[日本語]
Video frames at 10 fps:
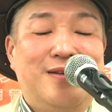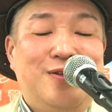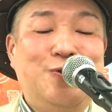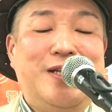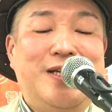
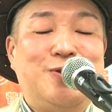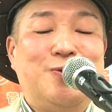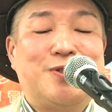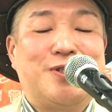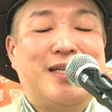優劣
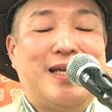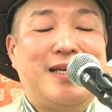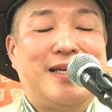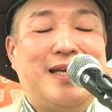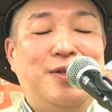をつけた
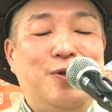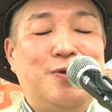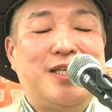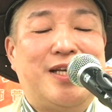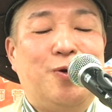り権
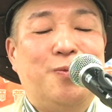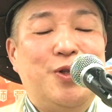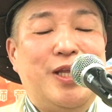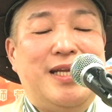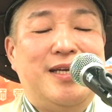力者におも
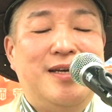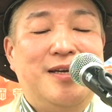ねり